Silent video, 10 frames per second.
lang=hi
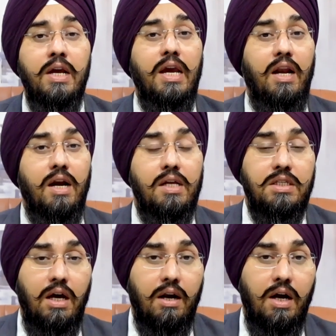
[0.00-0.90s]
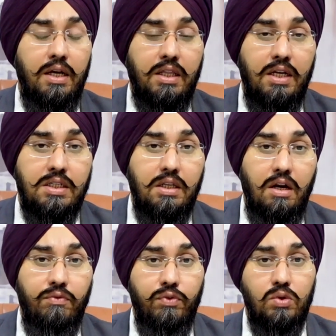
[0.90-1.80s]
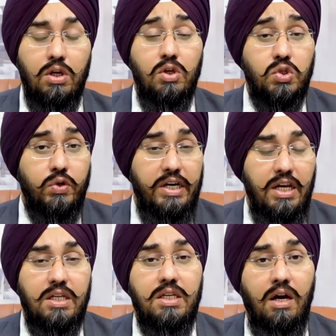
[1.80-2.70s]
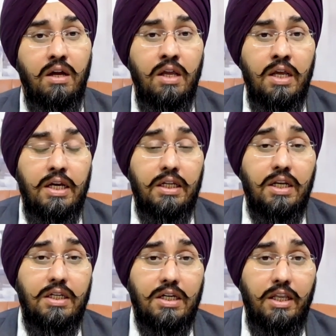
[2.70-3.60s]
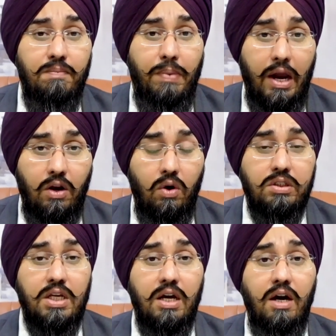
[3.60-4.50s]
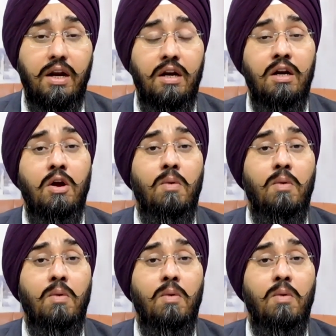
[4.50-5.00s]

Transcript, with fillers: कनाडा से आ रहा इतना ज़्यादा रिफ्यूज़ल ऑस्ट्रेलिया से आ इतना ज़्यादा बैकलॉग्स के कारण